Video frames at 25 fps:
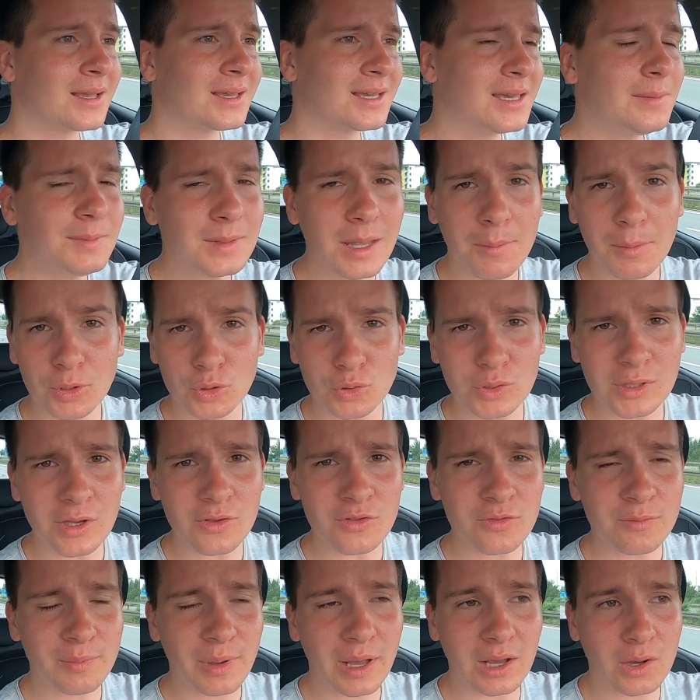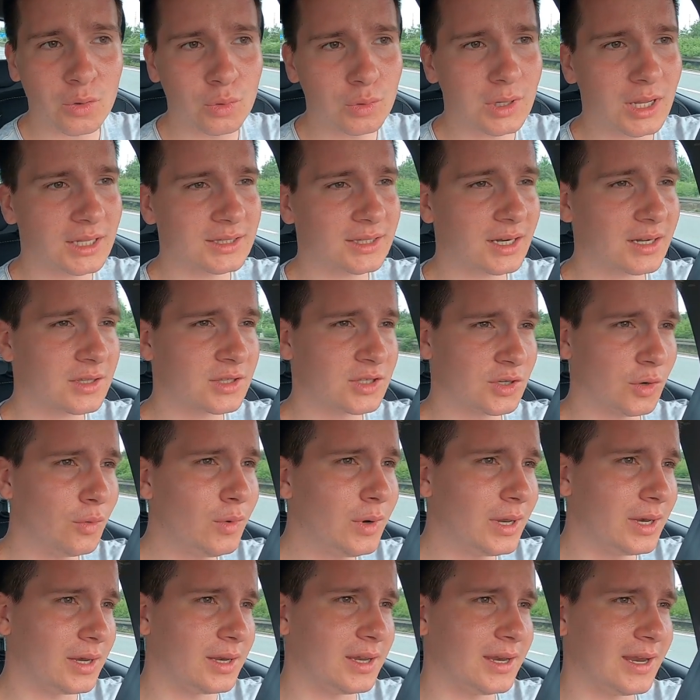Gibt aber durchaus ein paar coole
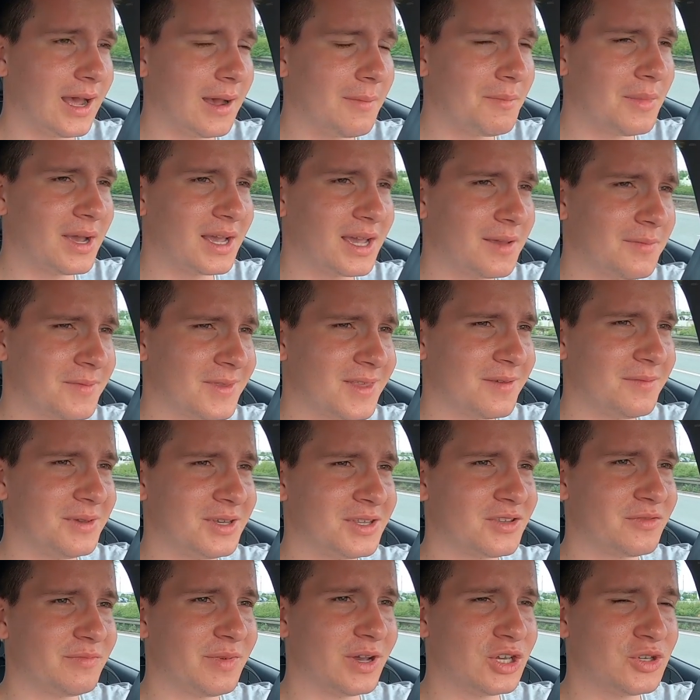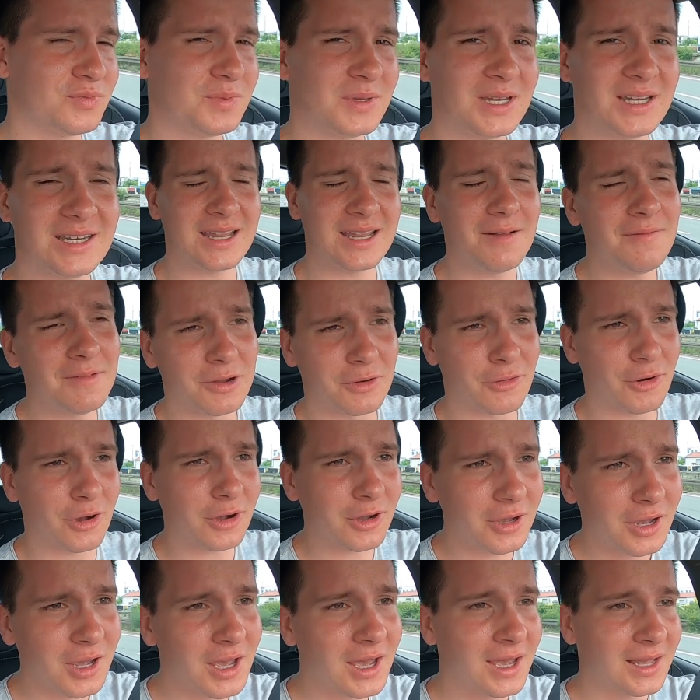Attraktionen. In Amberg gibt es nämlich zum Beispiel Devil
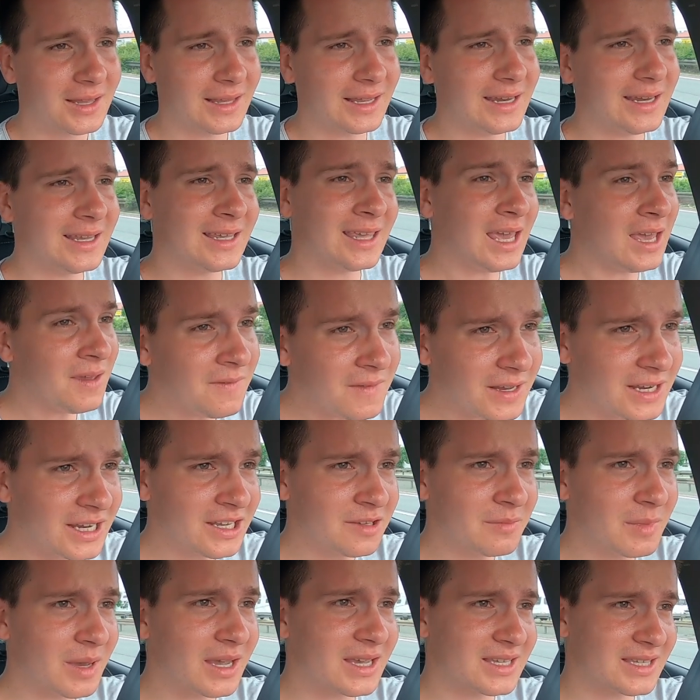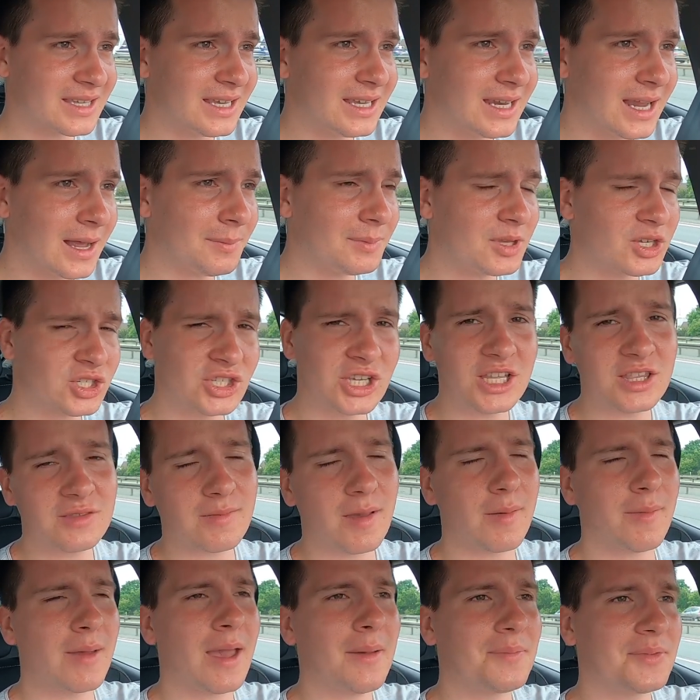Rock, den ich ewig nicht mehr gesehen habe. Der steht
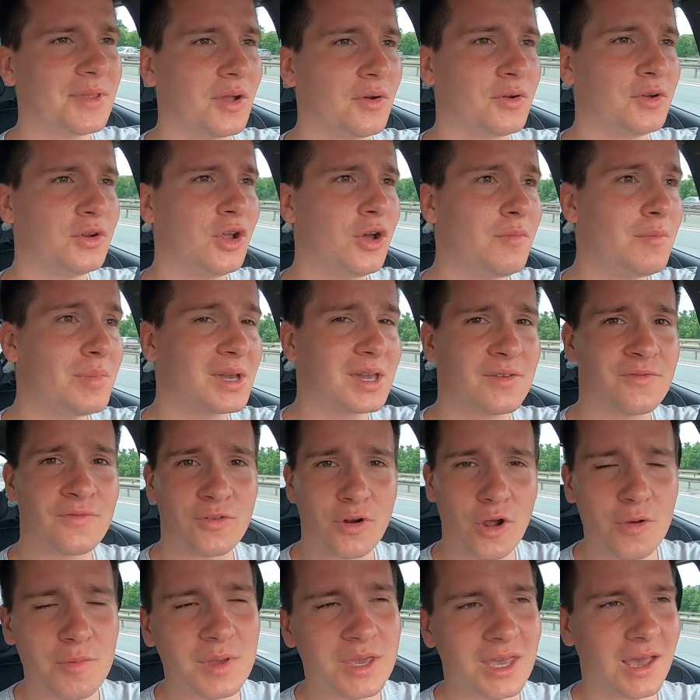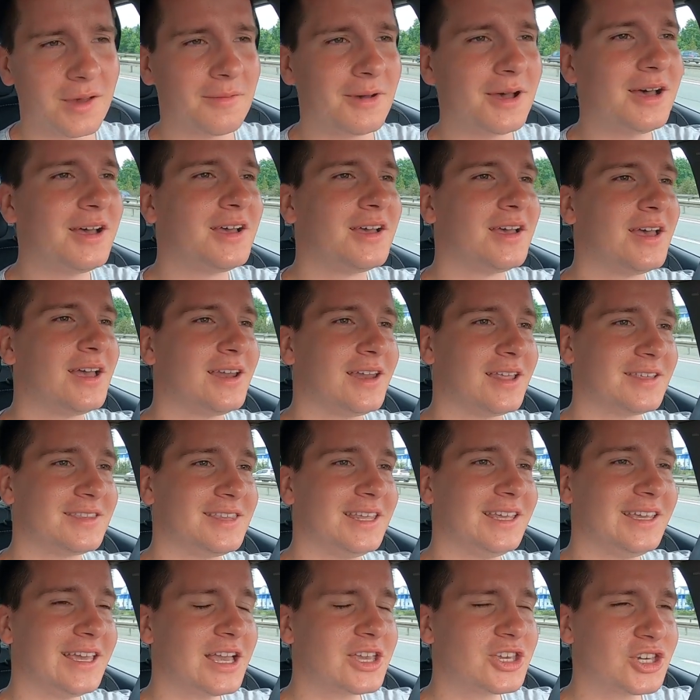zwar im Herbst auch in Nürnberg, ich freue mich aber, das
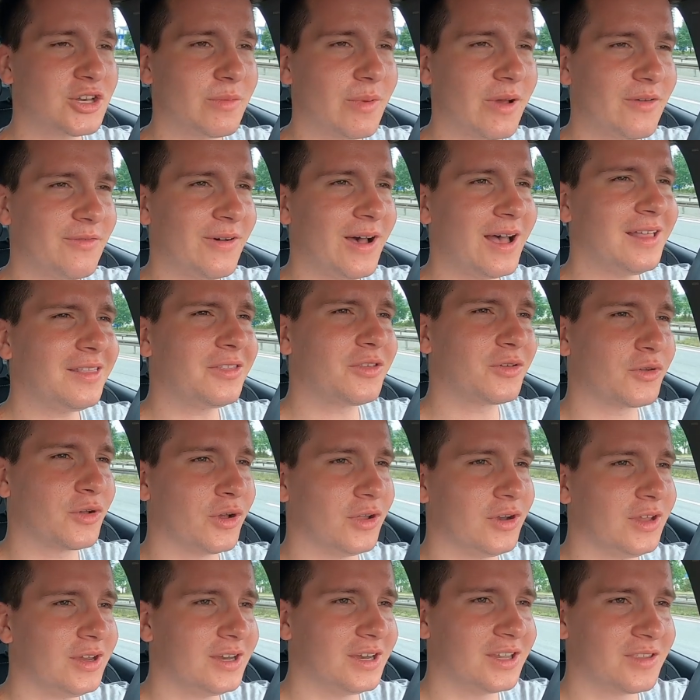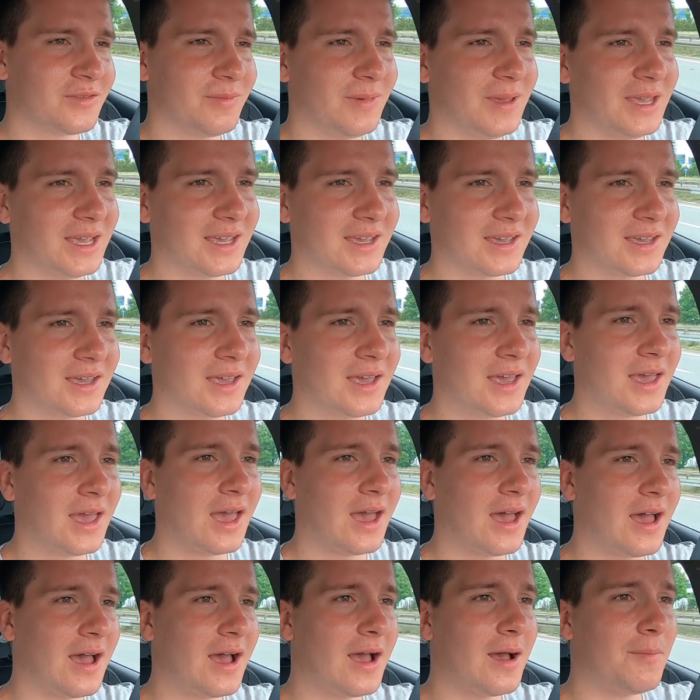Ding jetzt schon mal fahren zu können. Deswegen,
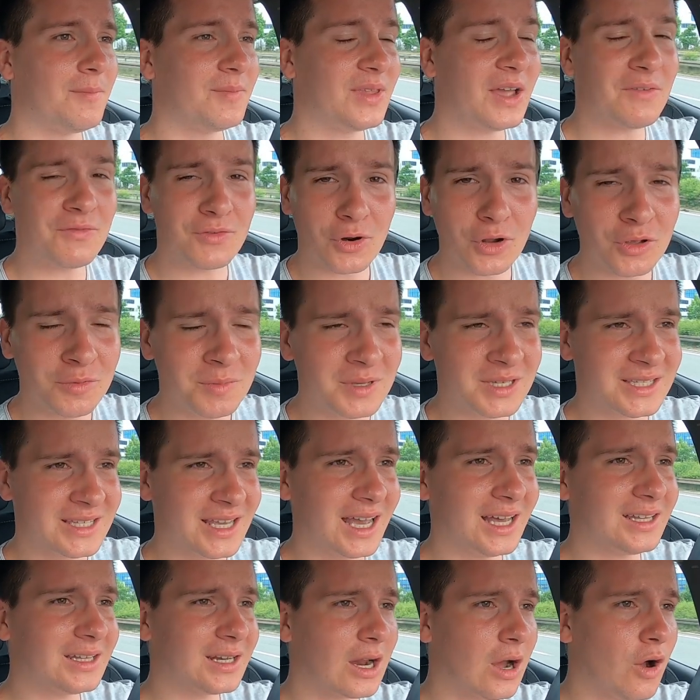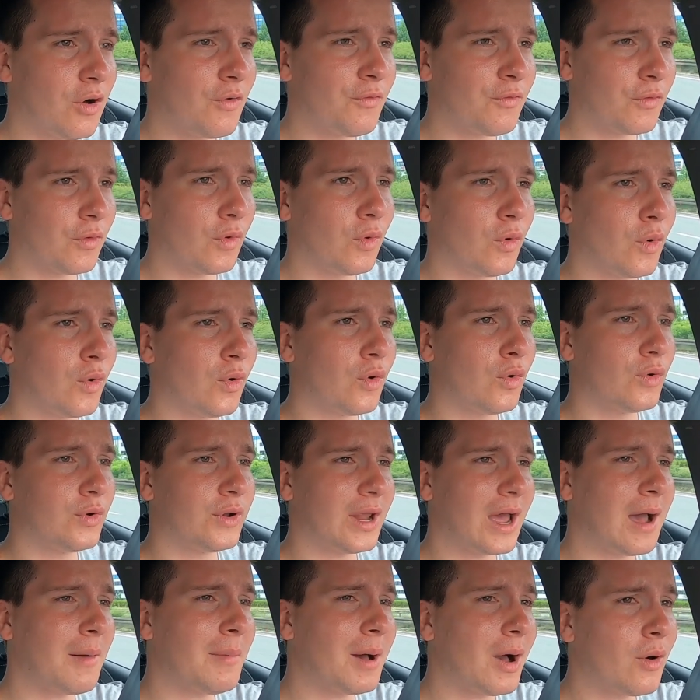ähm, da freue ich mich sehr drauf.
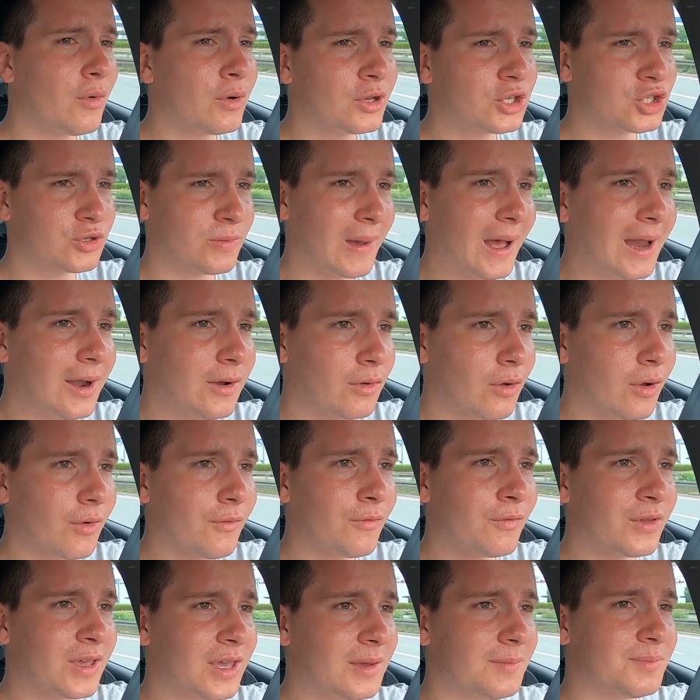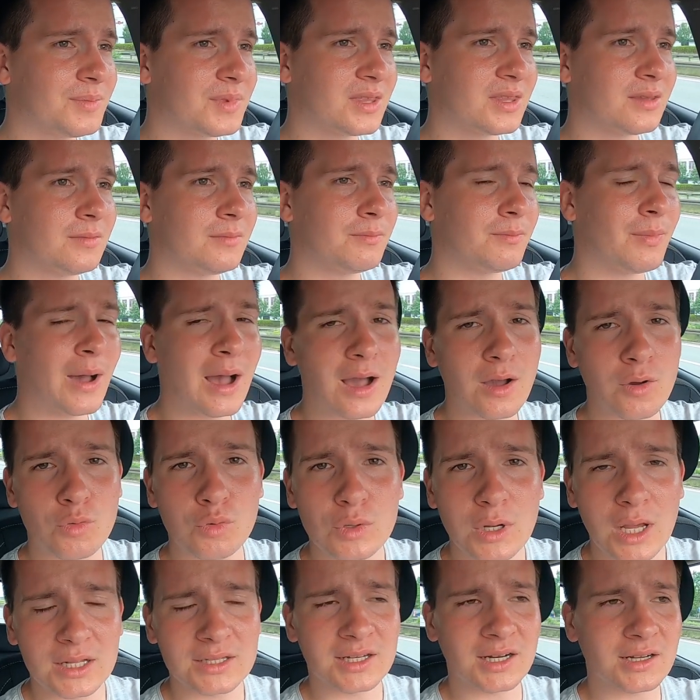Und, aber auch in Schwandorf gibt es ein paar
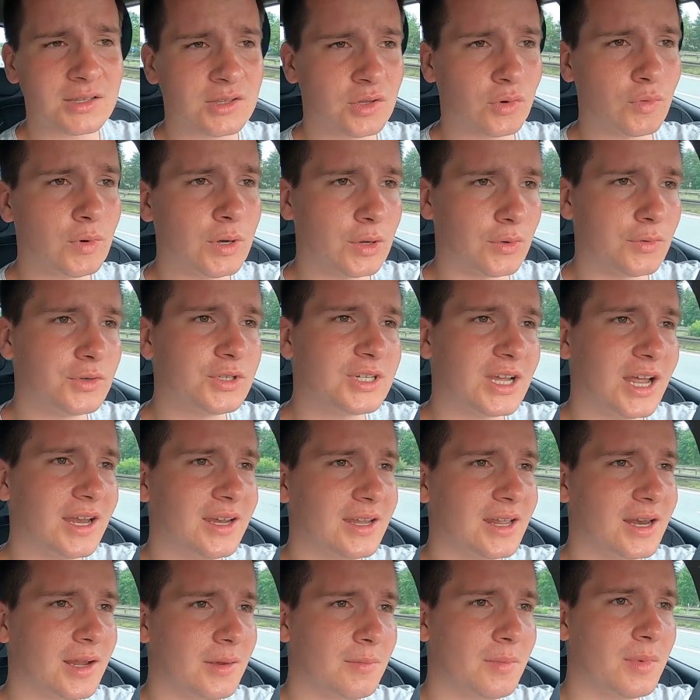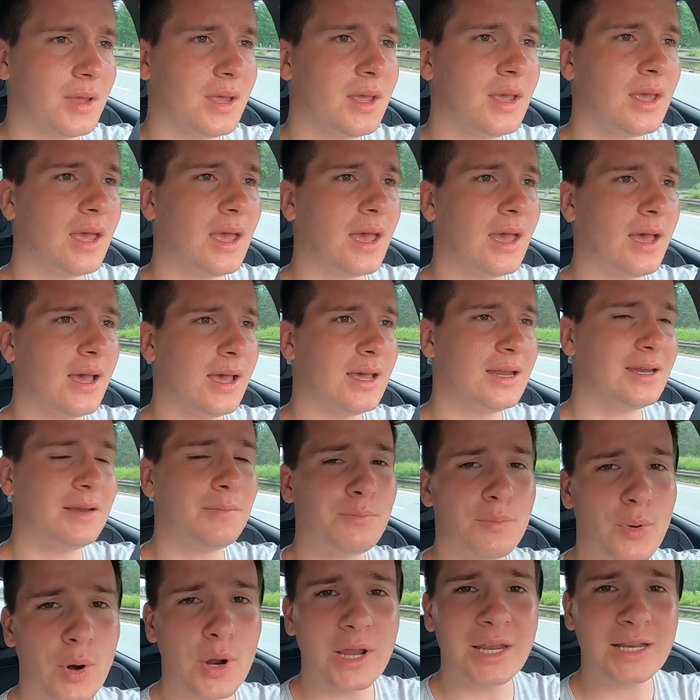coole Attraktionen, unter anderem äh,
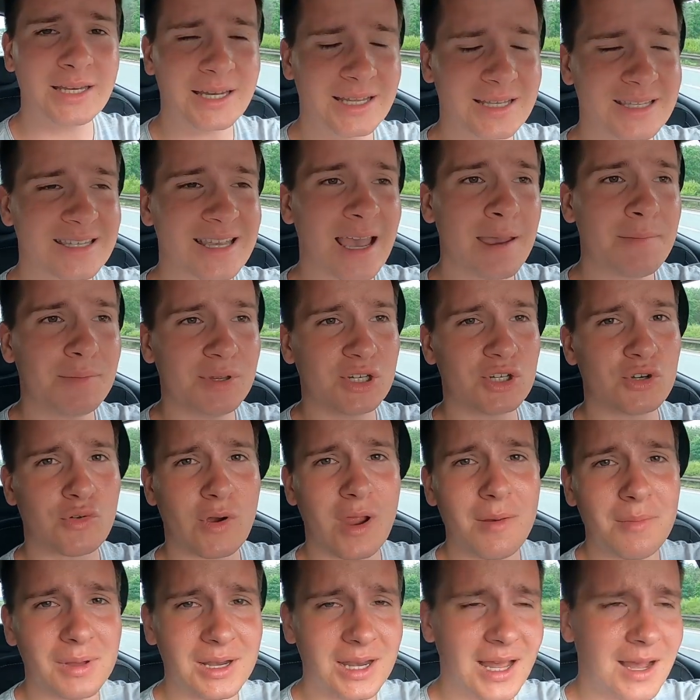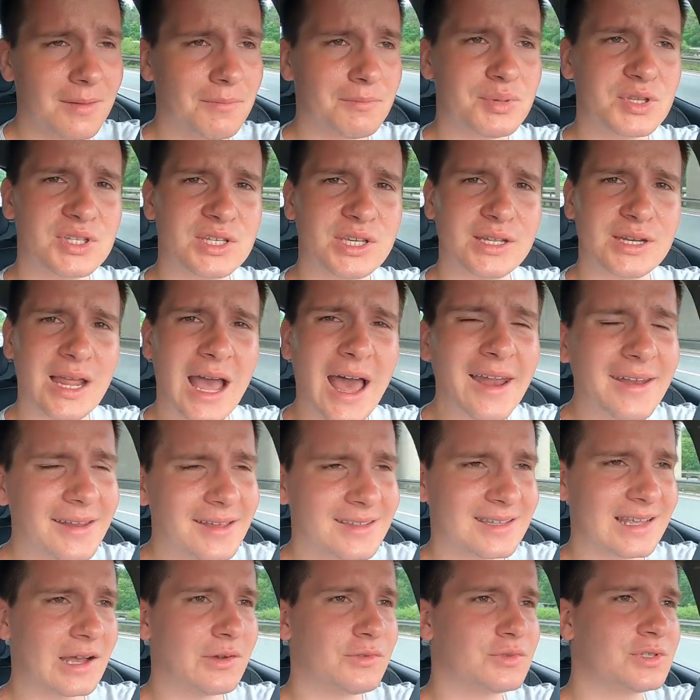den Breakdance Happy Traveler, ein bisschen
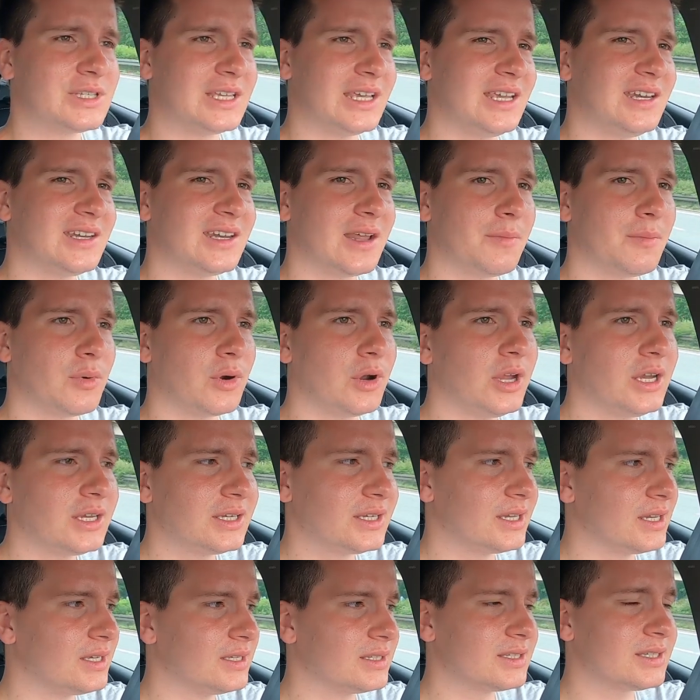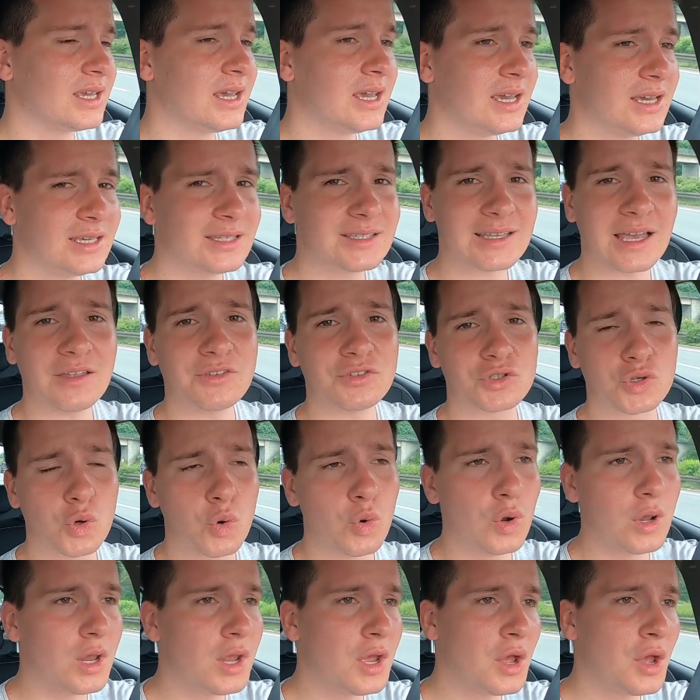anders aussehender Breakdance, ist ganz
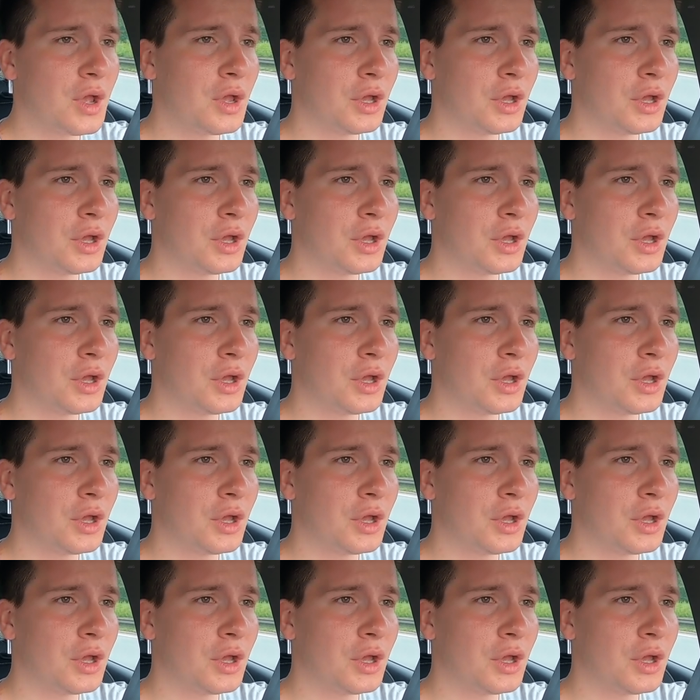cool.